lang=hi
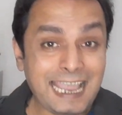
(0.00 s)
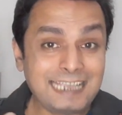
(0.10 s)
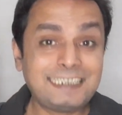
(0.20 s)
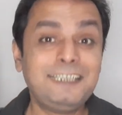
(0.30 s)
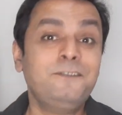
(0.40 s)

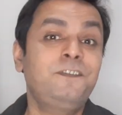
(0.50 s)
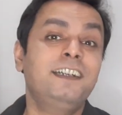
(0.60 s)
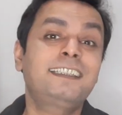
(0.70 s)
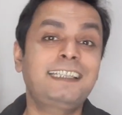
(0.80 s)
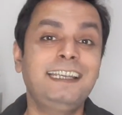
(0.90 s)
ऐसे
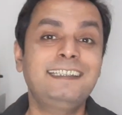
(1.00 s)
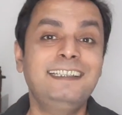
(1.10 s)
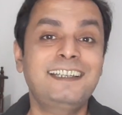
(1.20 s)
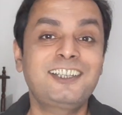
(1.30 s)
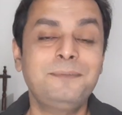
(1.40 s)
वक्त के
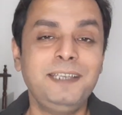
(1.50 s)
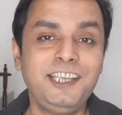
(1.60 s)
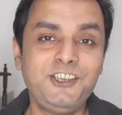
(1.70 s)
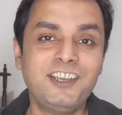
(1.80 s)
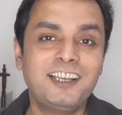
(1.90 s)
अंदर जब
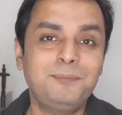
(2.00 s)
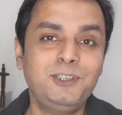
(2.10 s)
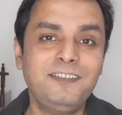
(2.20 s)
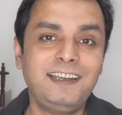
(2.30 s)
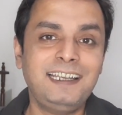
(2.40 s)
एशिया कप
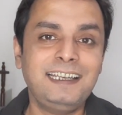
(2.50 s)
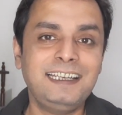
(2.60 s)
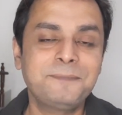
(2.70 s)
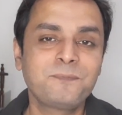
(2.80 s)
होने वाला है